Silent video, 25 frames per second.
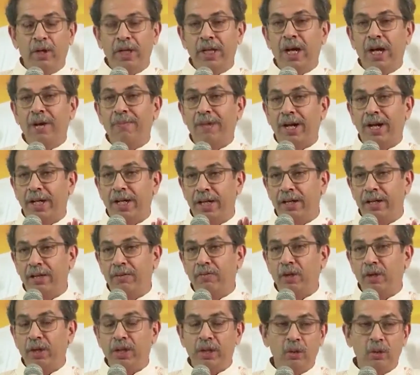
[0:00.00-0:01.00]
वही हमारे
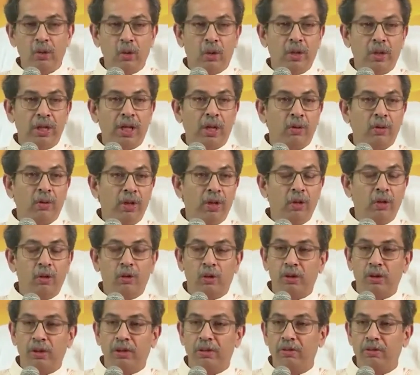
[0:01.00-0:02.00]
वो हिंदू हो या कोई
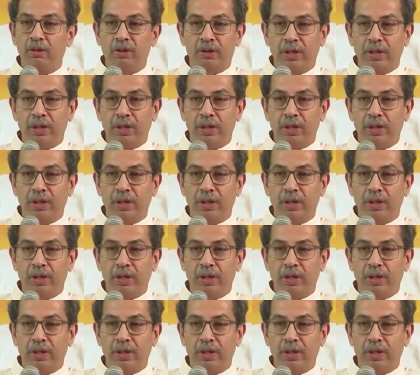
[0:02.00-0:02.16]
हो कोई